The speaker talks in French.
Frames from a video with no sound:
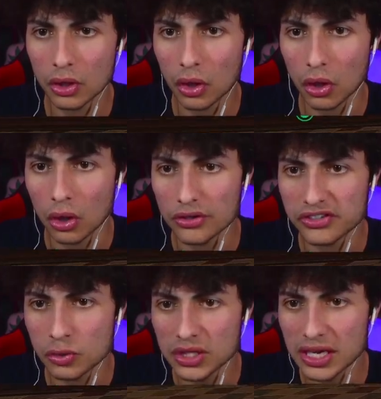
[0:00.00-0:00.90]
Oh,
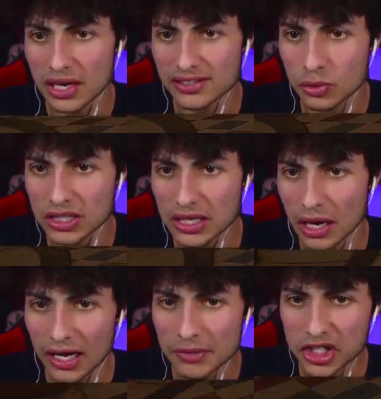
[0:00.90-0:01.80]
c'est lui qui l'a, c'est lui qui l'a.
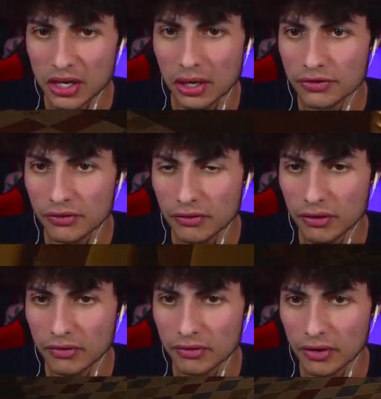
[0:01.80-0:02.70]
Allez Michel, viens,
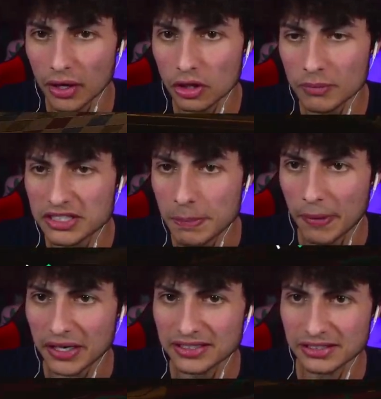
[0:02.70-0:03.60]
viens, viens, viens. Non mais c'est pas
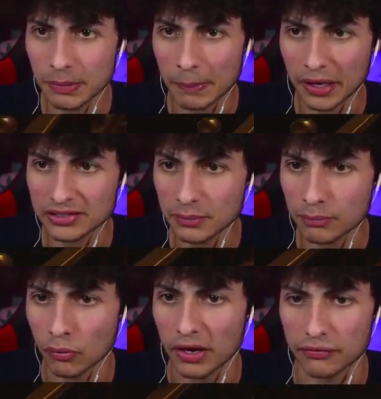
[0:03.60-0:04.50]
par ici, c'est pas par ici.
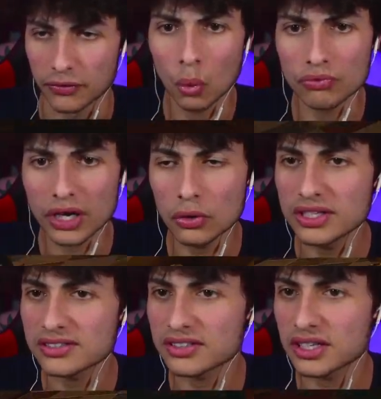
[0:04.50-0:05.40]
Bon bref, on va le
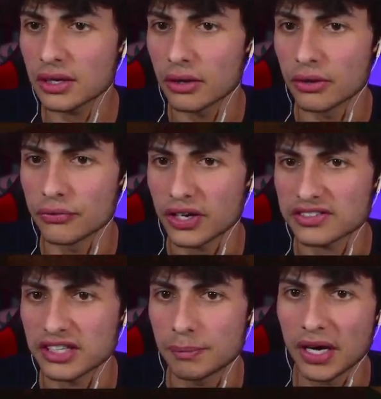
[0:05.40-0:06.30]
laisser euh, faire
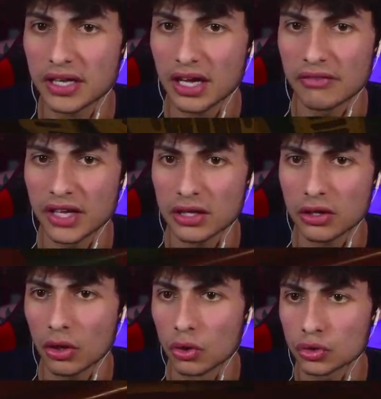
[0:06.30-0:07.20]
ses bails
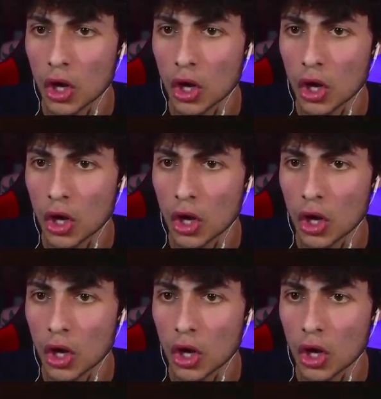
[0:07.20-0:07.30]
avec euh, le...